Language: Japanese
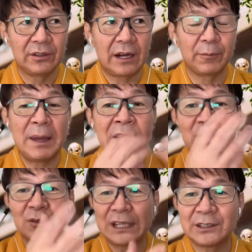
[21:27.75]
あの勉
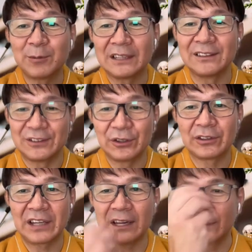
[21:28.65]
強させてもらってですよ、
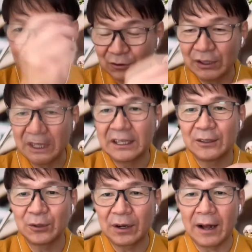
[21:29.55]
検定を受けたり
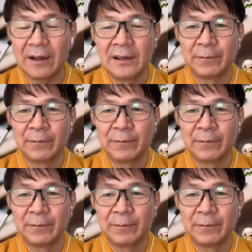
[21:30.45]
とか、